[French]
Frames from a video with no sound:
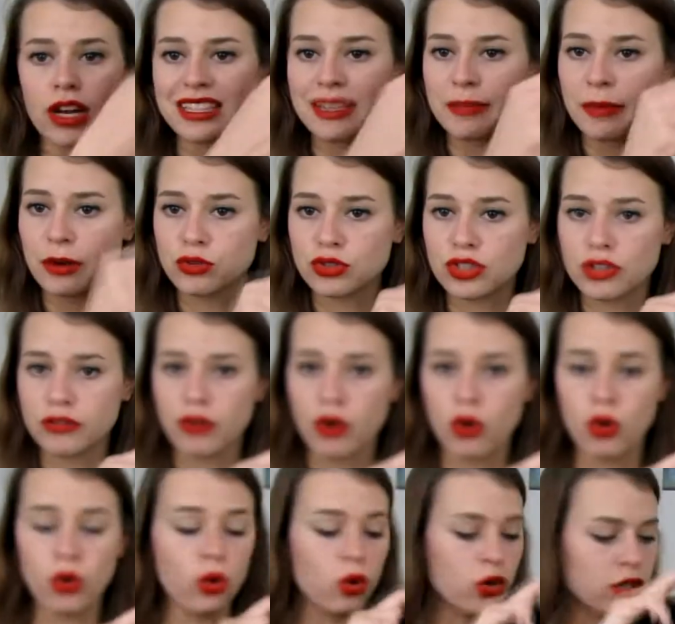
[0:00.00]
ça m'a coûté
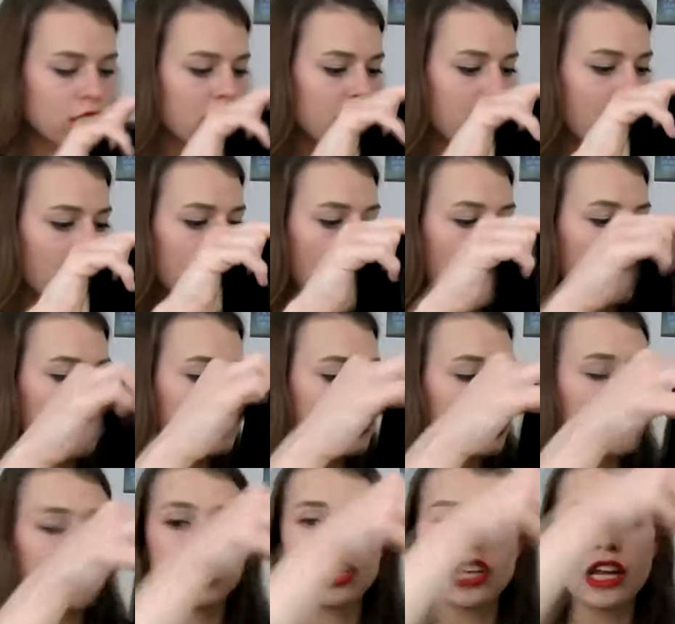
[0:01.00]
20 euros, c'est vraiment un
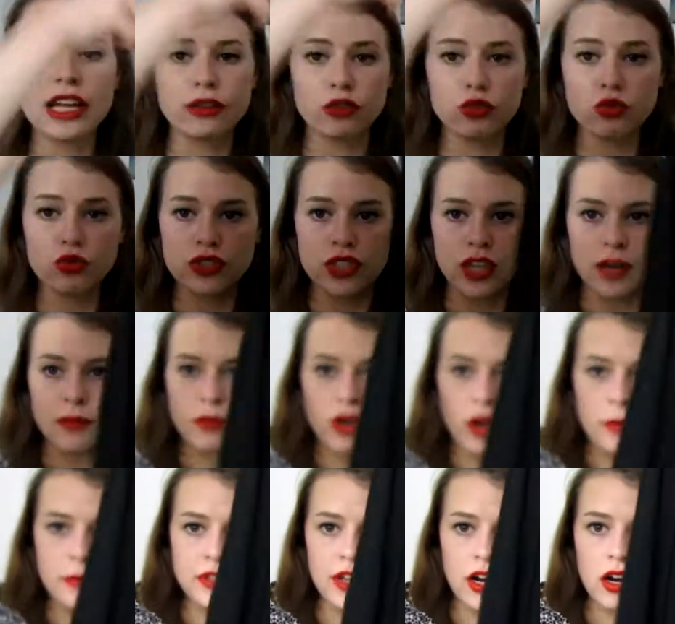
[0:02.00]
petit gilet tout simple
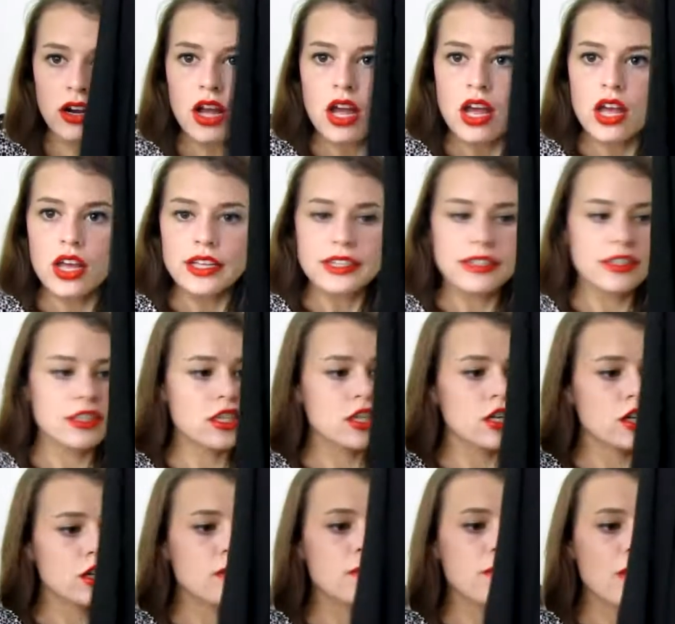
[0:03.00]
comme ça qui
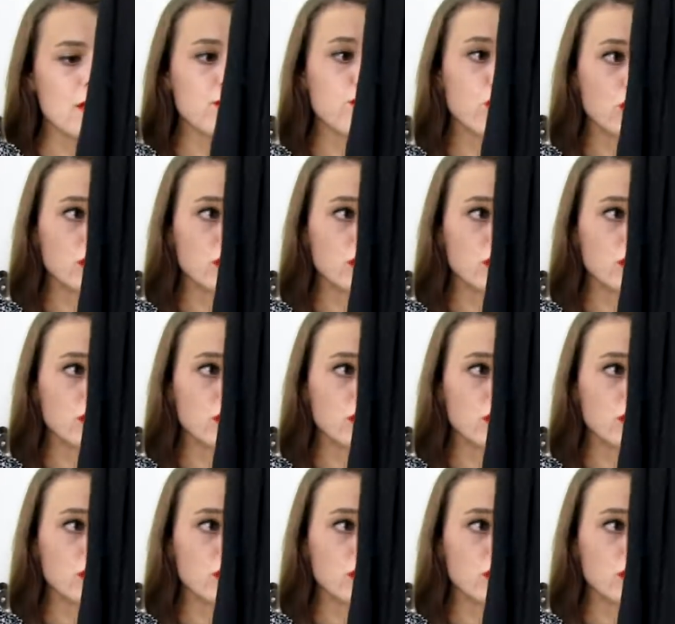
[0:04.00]
est ma foi